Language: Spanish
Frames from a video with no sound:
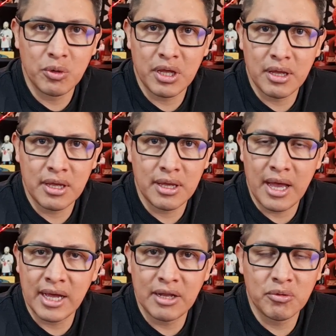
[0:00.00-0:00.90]
eh, eh
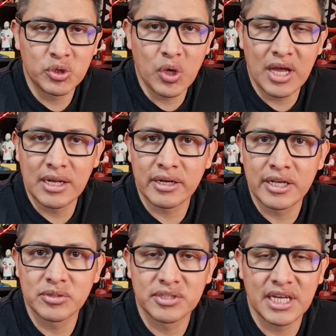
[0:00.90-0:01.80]
háganlo en todas las
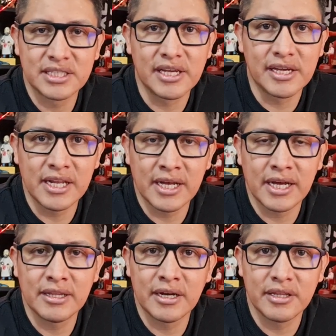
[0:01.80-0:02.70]
redes sociales que
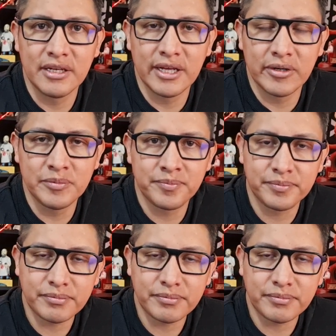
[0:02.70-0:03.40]
quieran ganar dinero